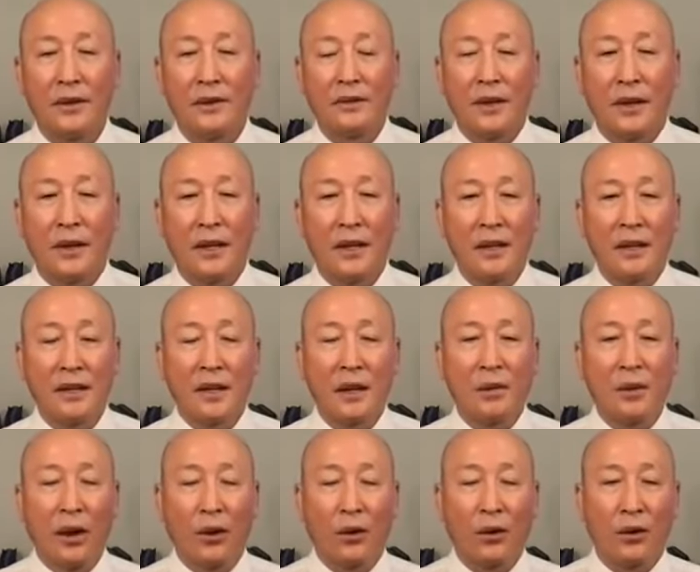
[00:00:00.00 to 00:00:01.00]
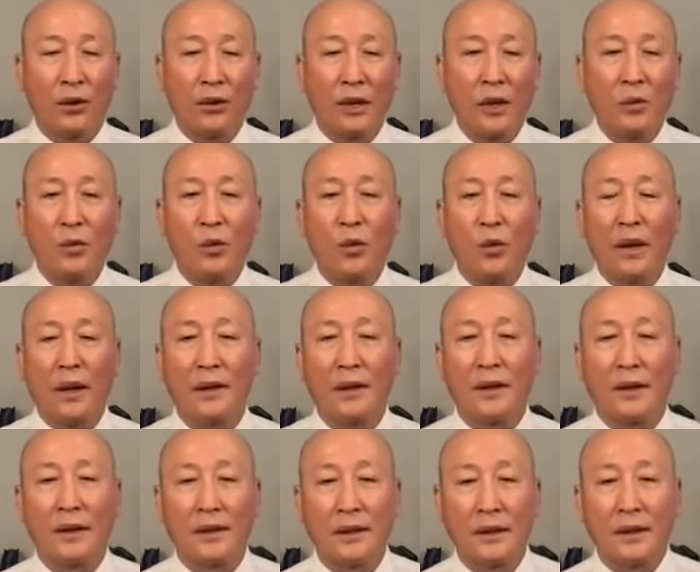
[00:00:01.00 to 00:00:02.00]
Và khi những tế bào còn tiếp thu năng
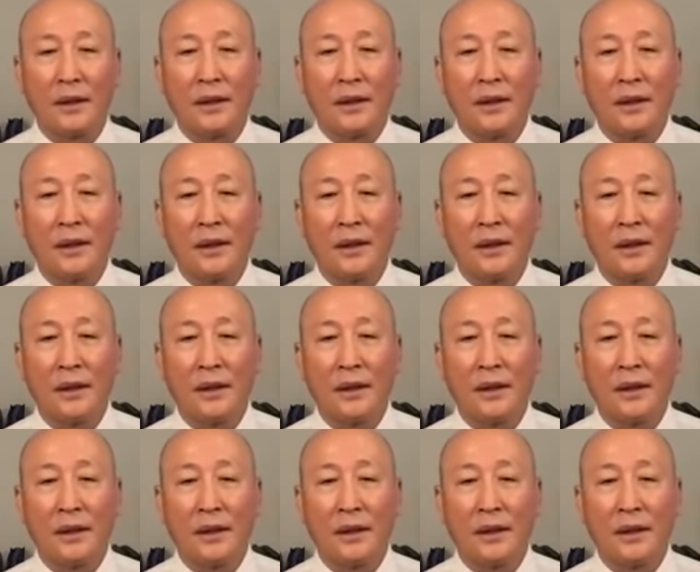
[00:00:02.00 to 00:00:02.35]
lượng được,